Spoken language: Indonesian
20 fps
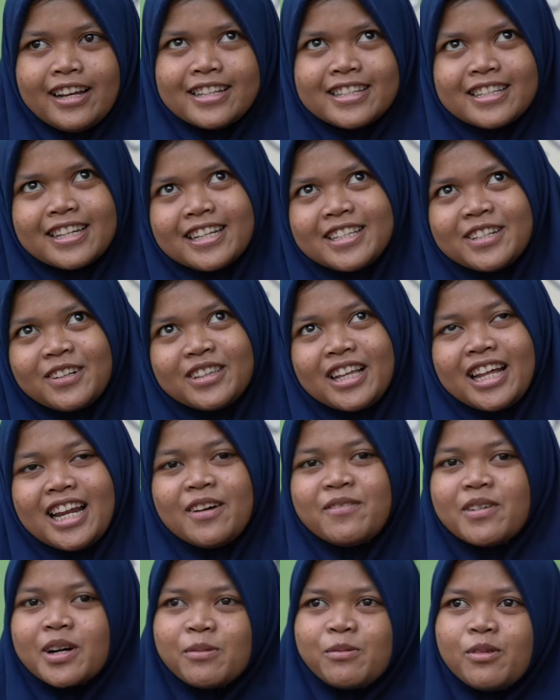Sri Sultan
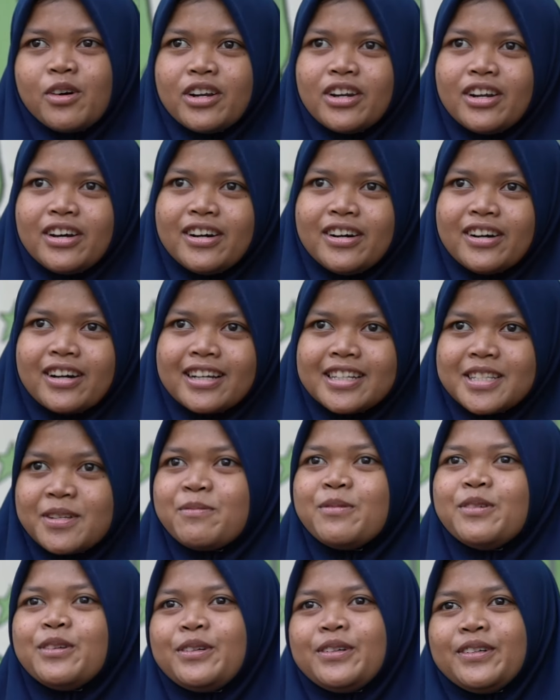Hamengkubuwono
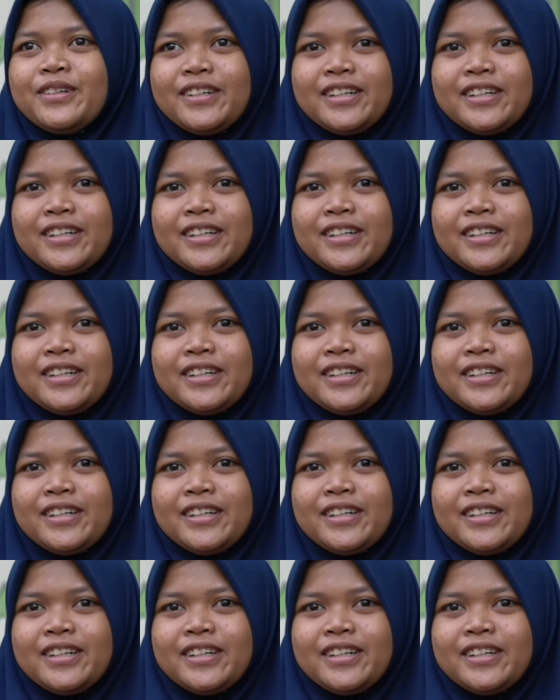ke-10.